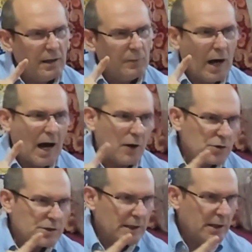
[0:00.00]
a no
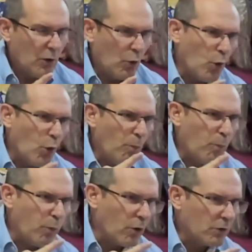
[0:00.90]
ser, o
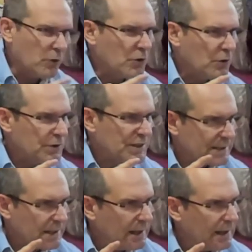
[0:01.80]
por no
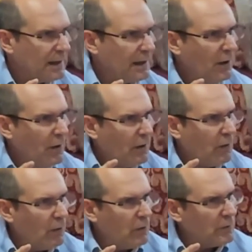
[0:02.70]
ser,
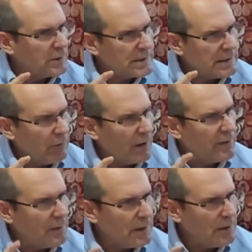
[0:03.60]
o si no es
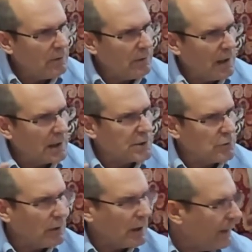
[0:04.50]
debido a que
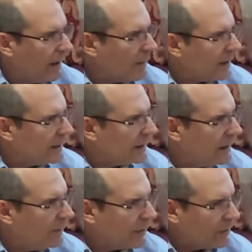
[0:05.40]
surge de la mente.
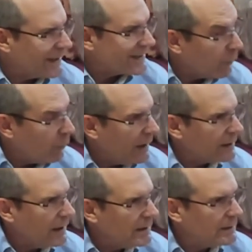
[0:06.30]
Pero las escuelas
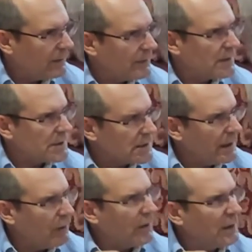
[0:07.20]
realistas dicen, sí,
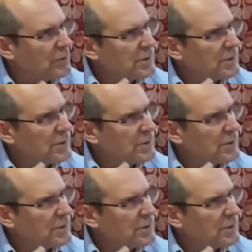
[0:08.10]
el objeto está